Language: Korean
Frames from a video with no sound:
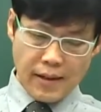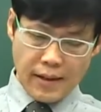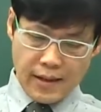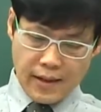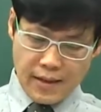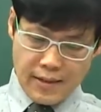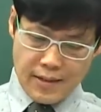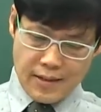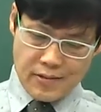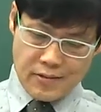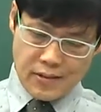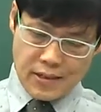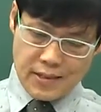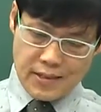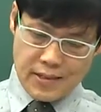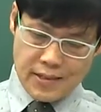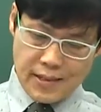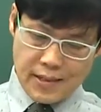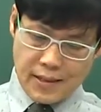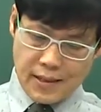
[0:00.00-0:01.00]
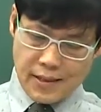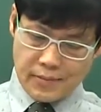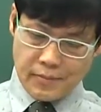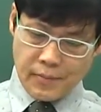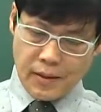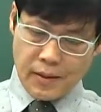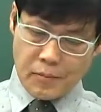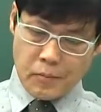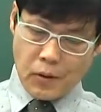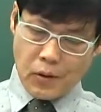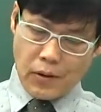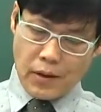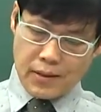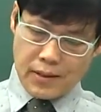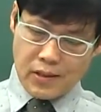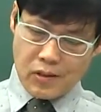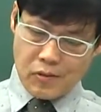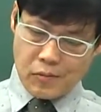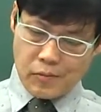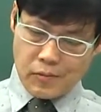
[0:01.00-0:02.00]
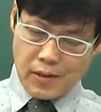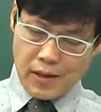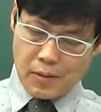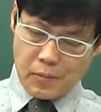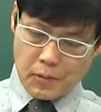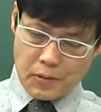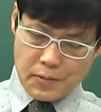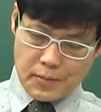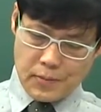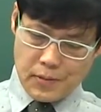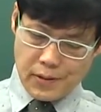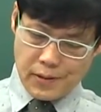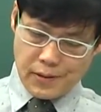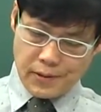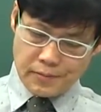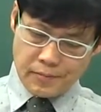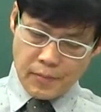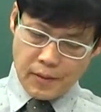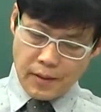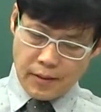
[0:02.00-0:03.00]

헷갈릴 수가 있으니까 명확히 구분을 해보십시오.